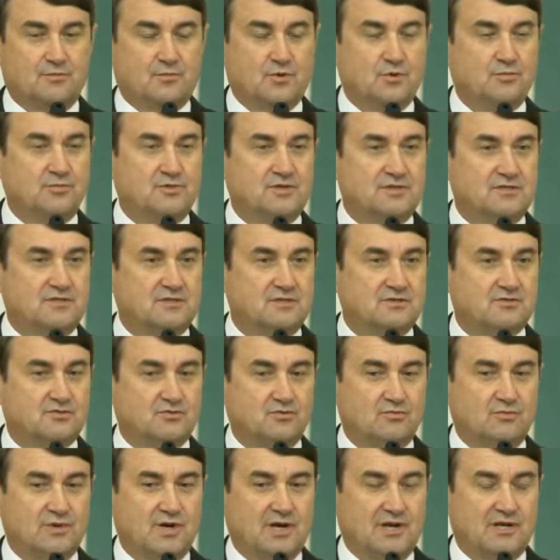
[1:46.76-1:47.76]
по
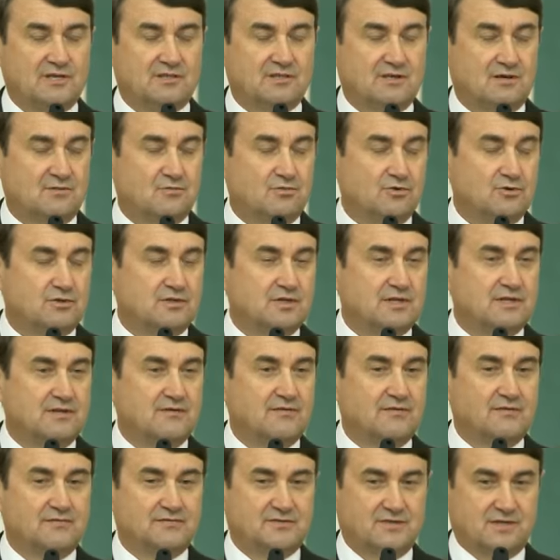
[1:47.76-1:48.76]
бизнесу были
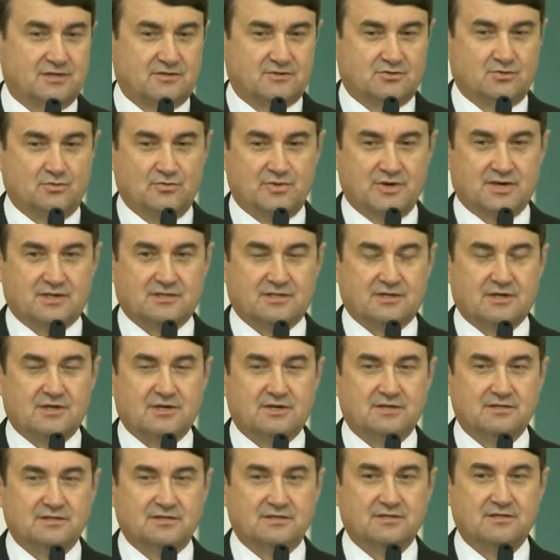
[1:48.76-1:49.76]
отработаны во всех
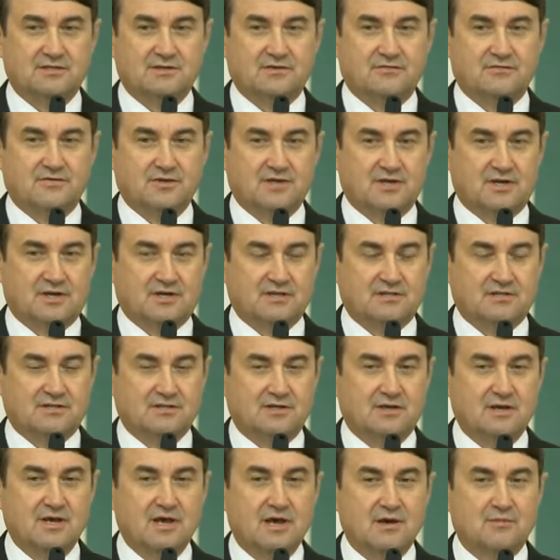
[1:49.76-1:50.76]
субъектах Российской
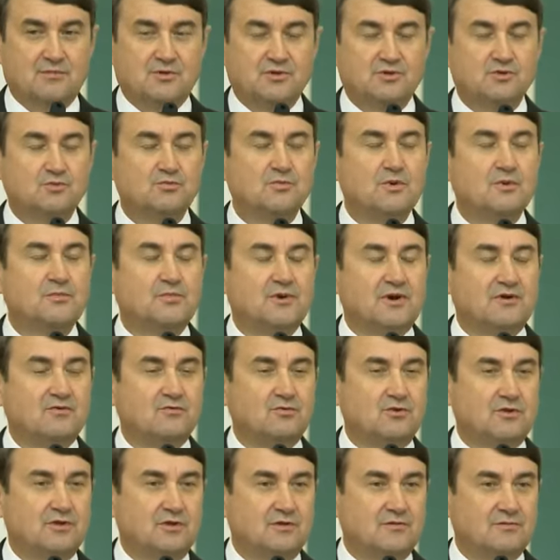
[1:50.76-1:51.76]
Федерации. Почему мы
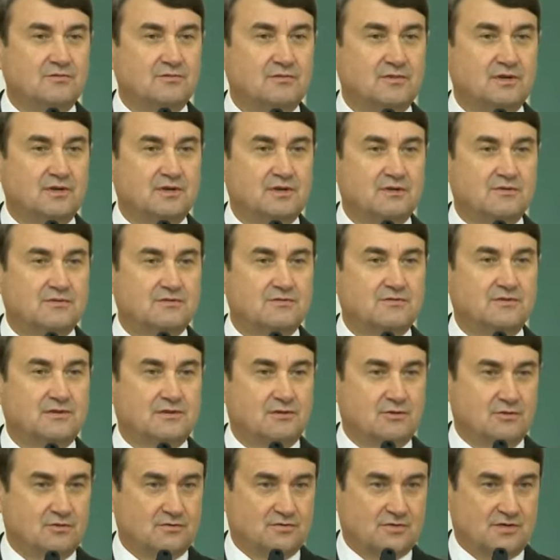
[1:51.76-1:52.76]
проводим в
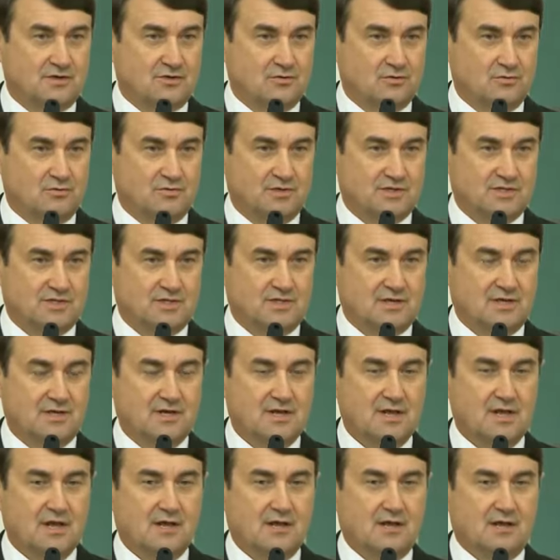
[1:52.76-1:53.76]
Свердловской
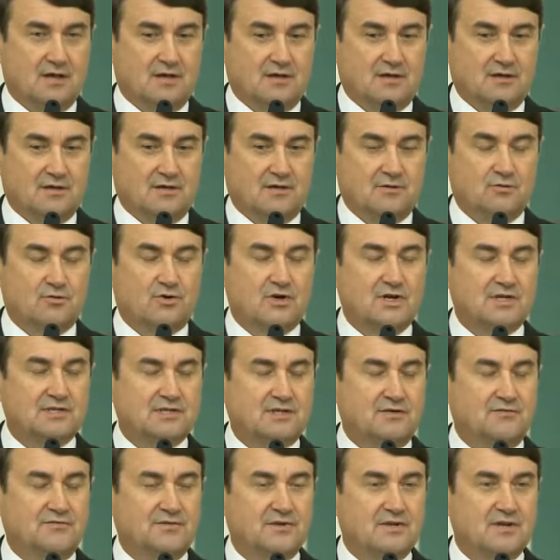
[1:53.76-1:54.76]
области. Э,
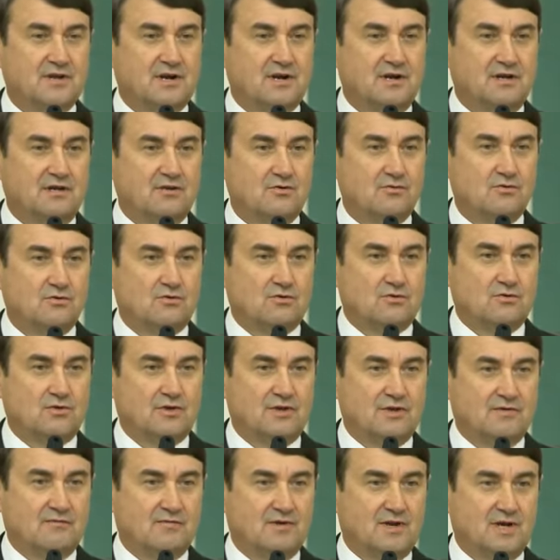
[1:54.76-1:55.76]
Уральский федеральный
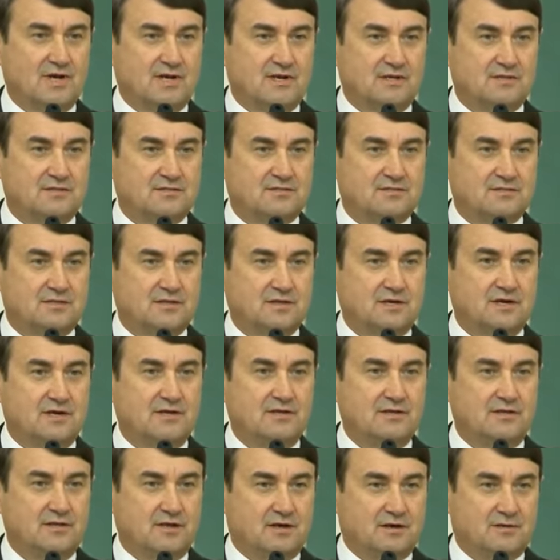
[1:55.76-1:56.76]
округ является
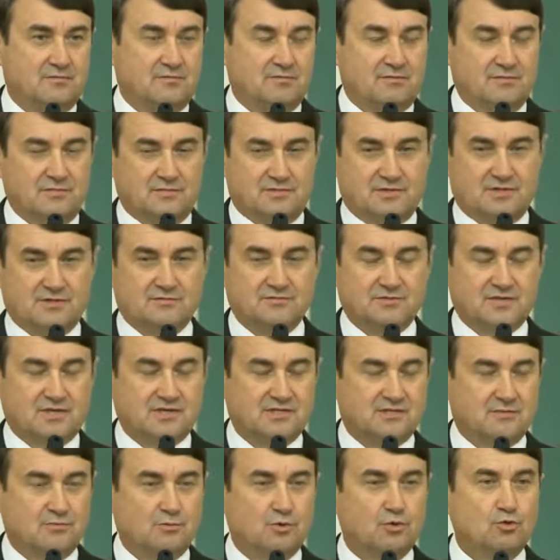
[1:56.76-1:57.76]
лидером, так
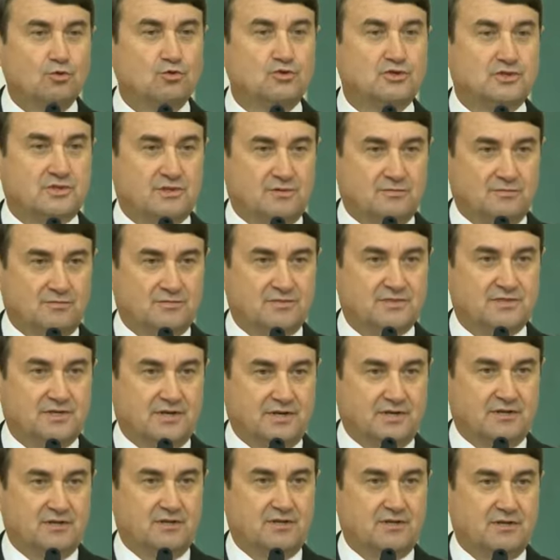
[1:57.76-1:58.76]
скажем, лучшим
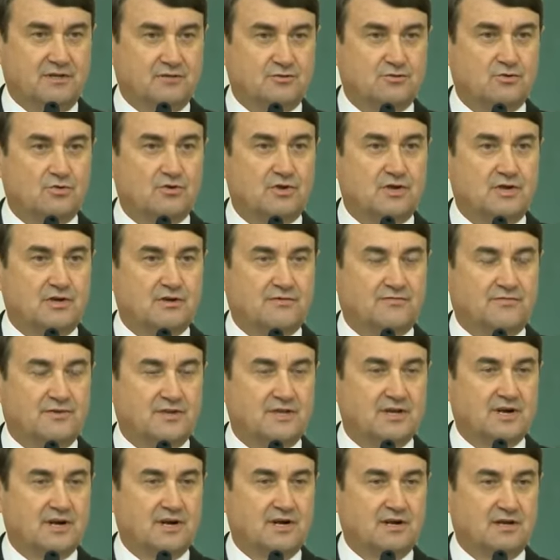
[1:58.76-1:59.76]
среди других
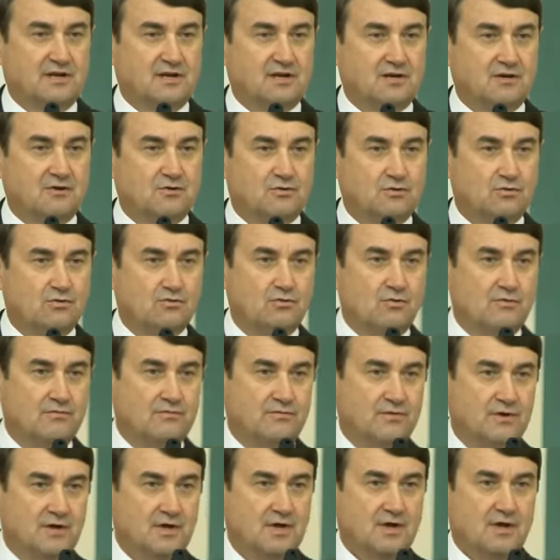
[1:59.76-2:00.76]
федеральных
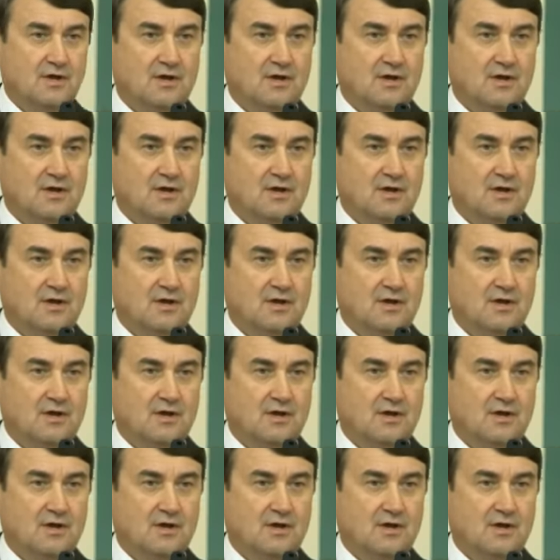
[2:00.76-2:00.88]
округов,